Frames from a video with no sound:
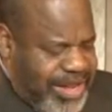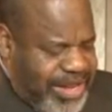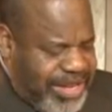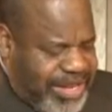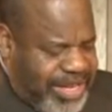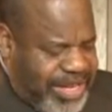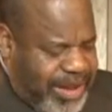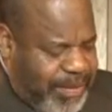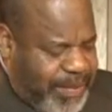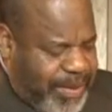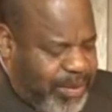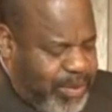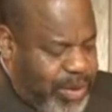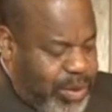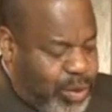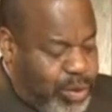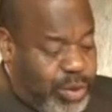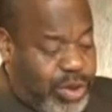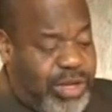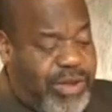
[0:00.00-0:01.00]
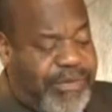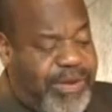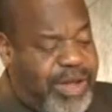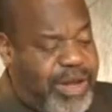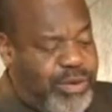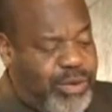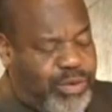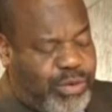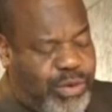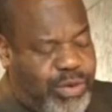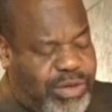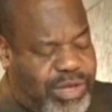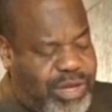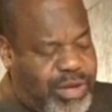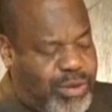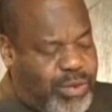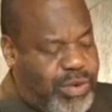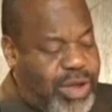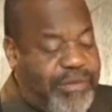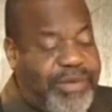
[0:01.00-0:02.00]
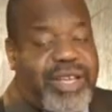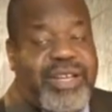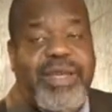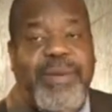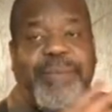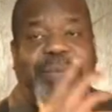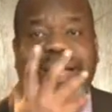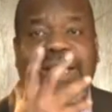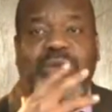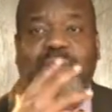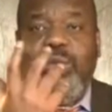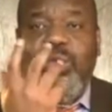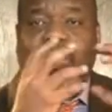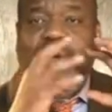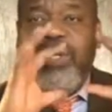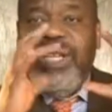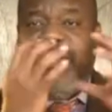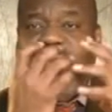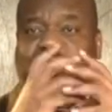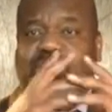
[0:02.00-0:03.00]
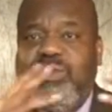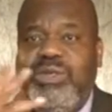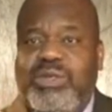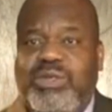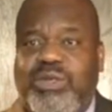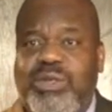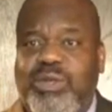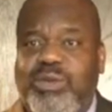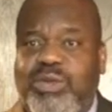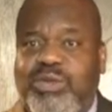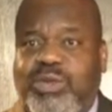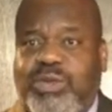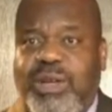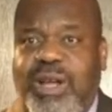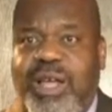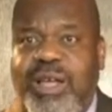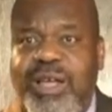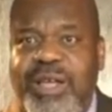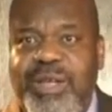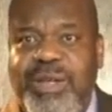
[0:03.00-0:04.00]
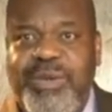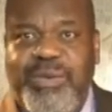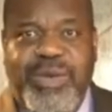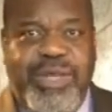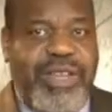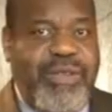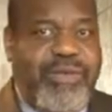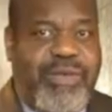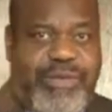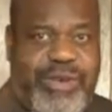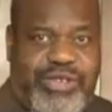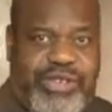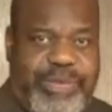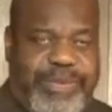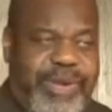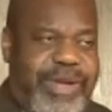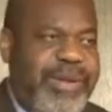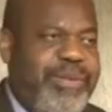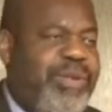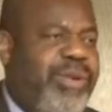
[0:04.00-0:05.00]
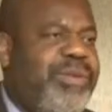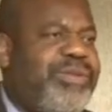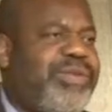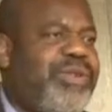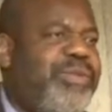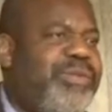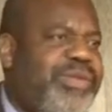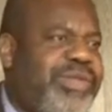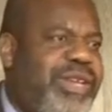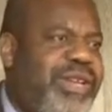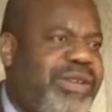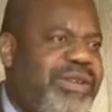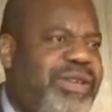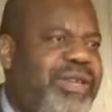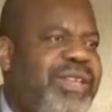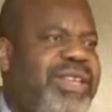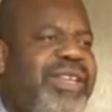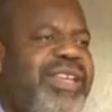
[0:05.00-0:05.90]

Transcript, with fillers: je sais pas moi, toutes différentes sortir de trucs avec des peintures, des tout ceci, de cela. Oui, ne vous fâchez pas. Bon, c'est comme ça que